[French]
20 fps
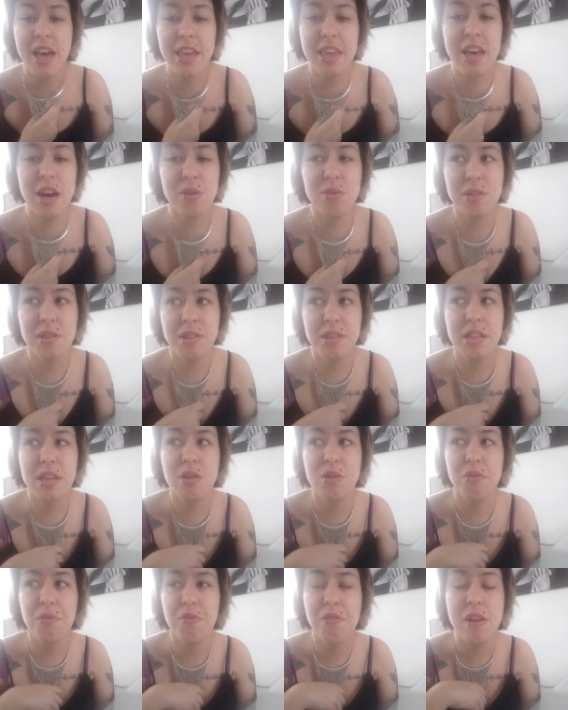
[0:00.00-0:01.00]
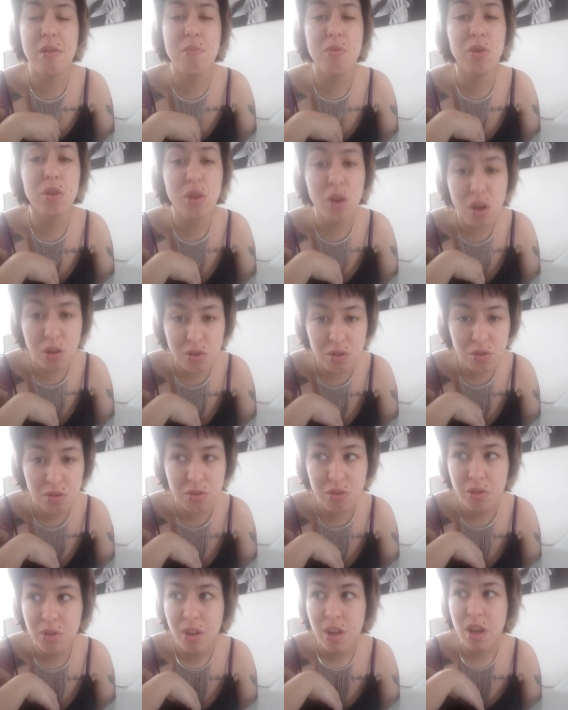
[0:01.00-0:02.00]
Il y a aussi le film
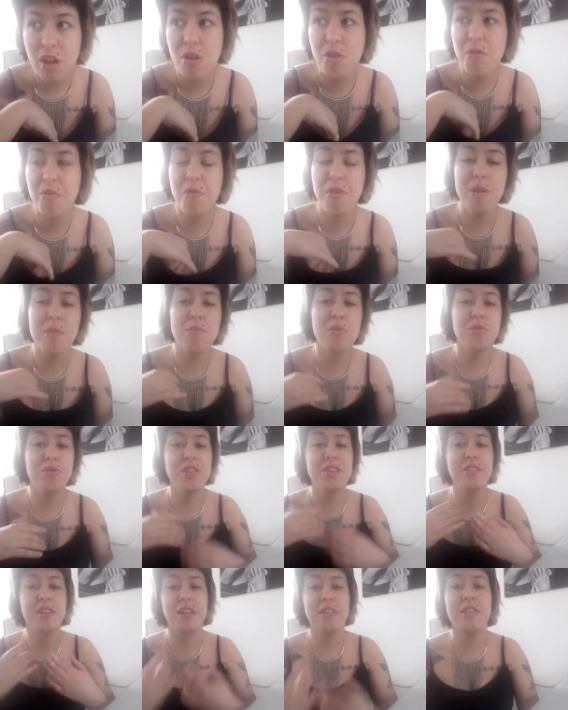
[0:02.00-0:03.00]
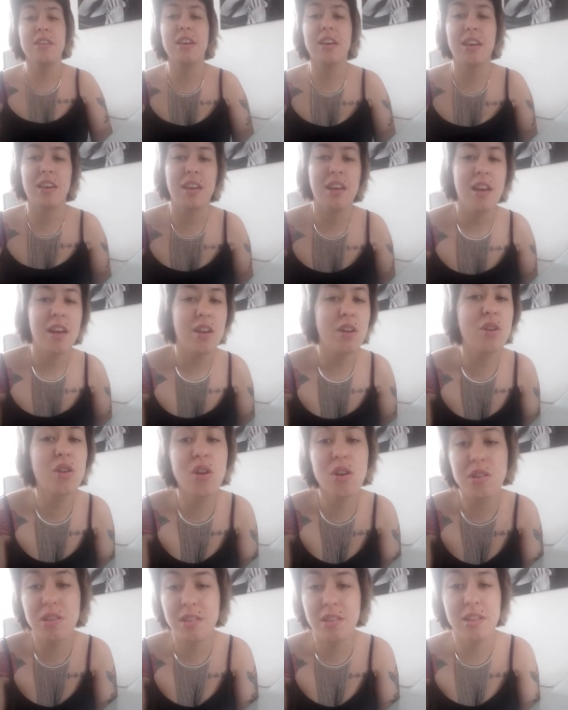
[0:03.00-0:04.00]
Ghost, le film Titanic.
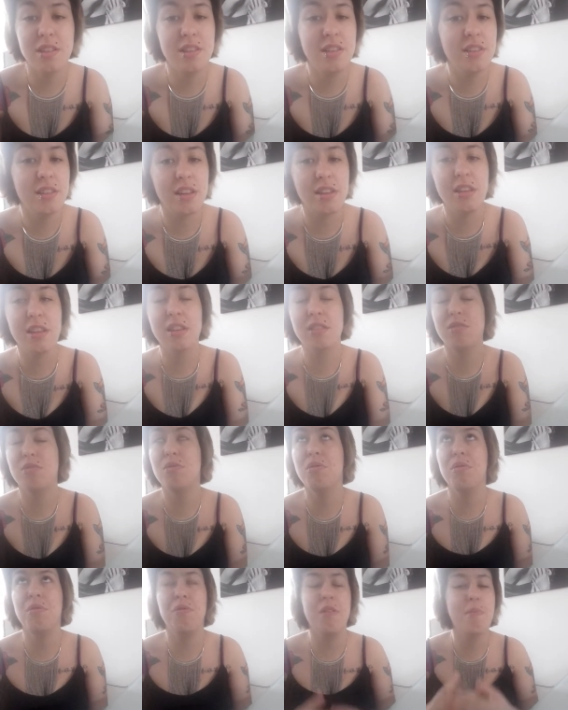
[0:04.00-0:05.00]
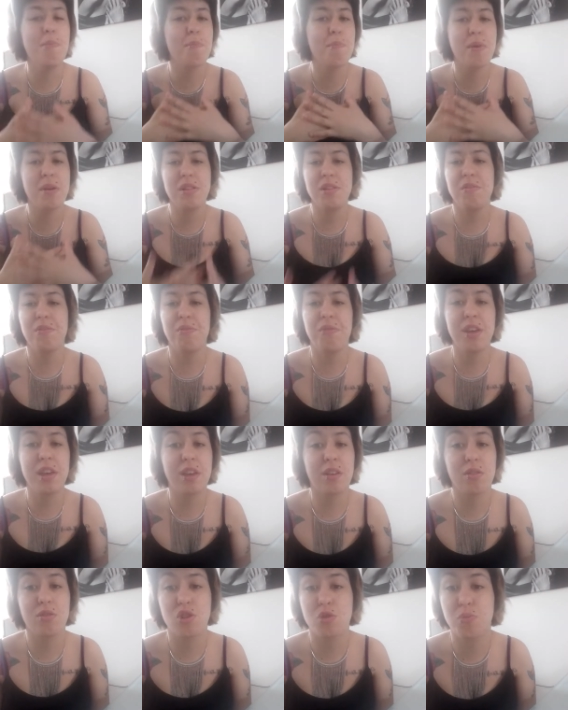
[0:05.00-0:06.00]
Ghost et Titanic, deux films
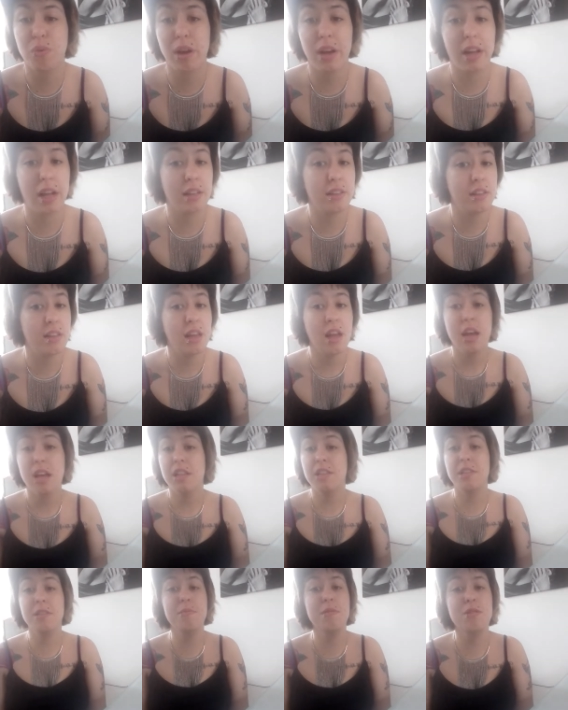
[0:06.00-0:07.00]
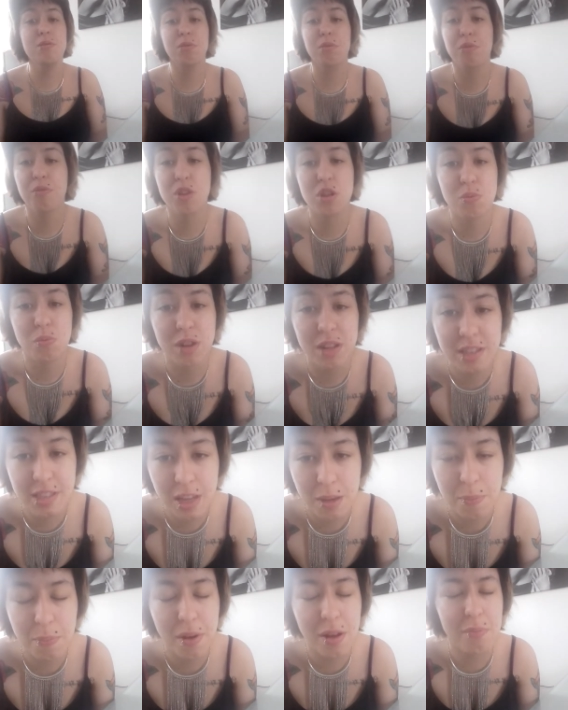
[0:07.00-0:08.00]
magnifiques que je pourrais regarder 10 millions de fois, je m'en
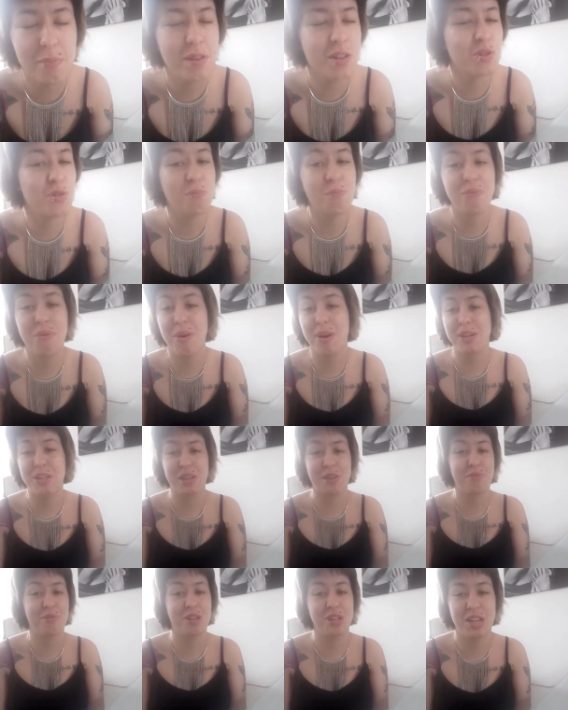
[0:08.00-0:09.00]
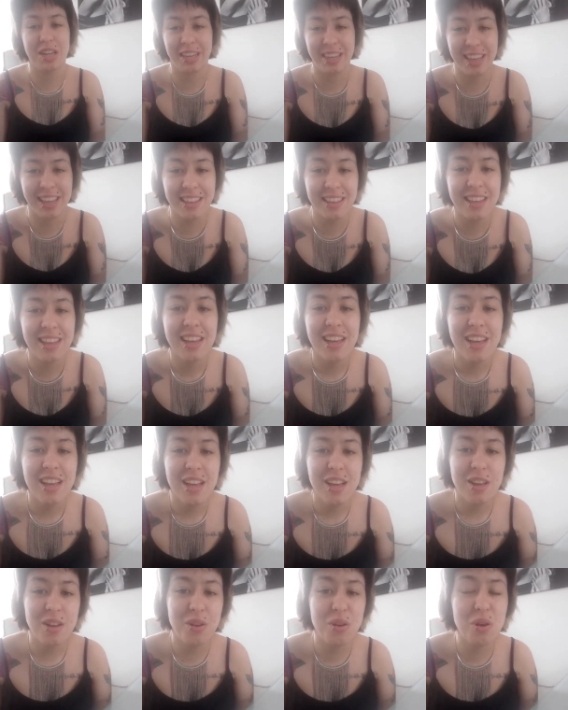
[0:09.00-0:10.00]
lasserai pas, mais je pleure à chaque fois que je les regarde.
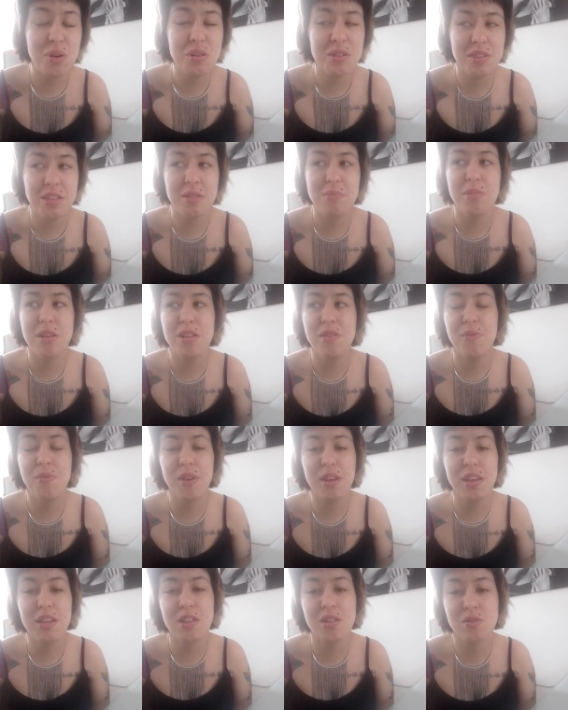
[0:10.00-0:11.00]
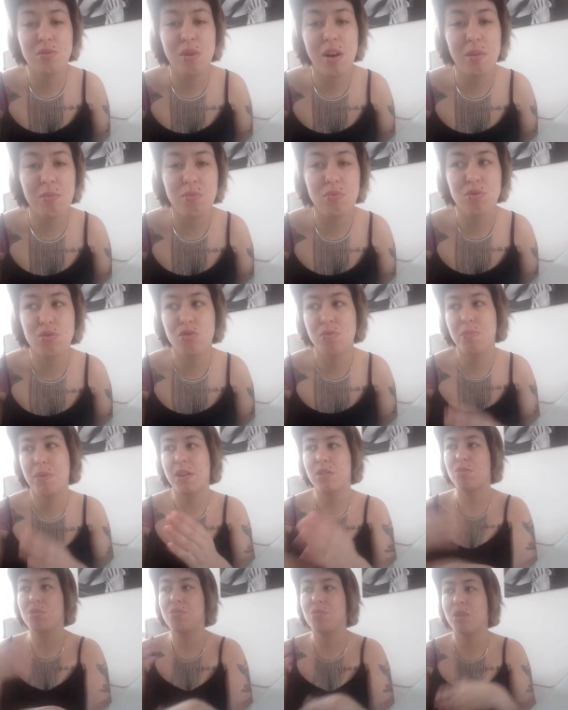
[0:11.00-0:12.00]
Ghost, c'est une magnifique histoire. Bon, je vais
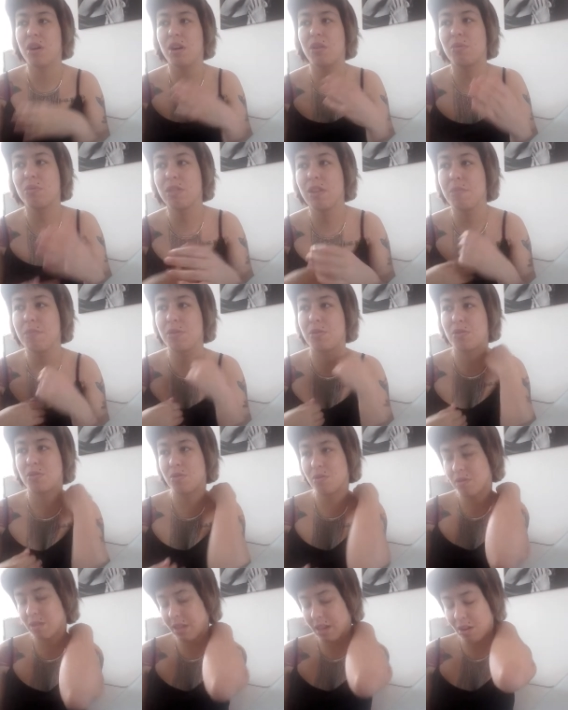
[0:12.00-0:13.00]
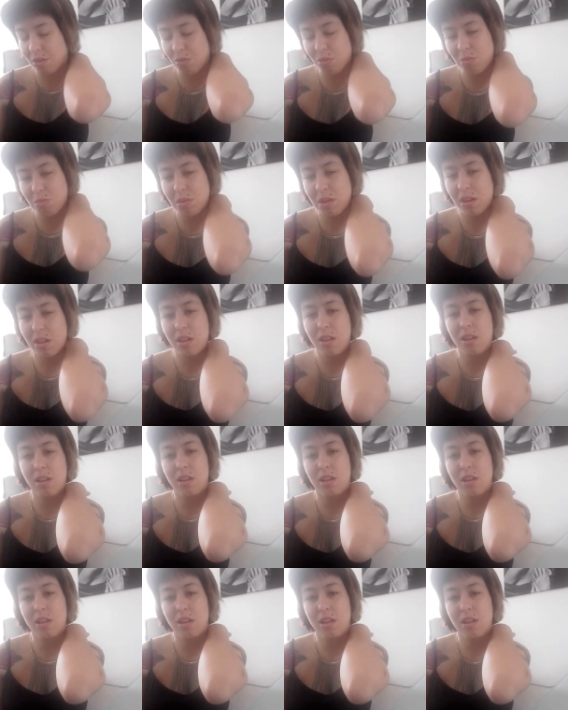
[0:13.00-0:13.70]
pas tout vous raconter parce que ce serait long, mais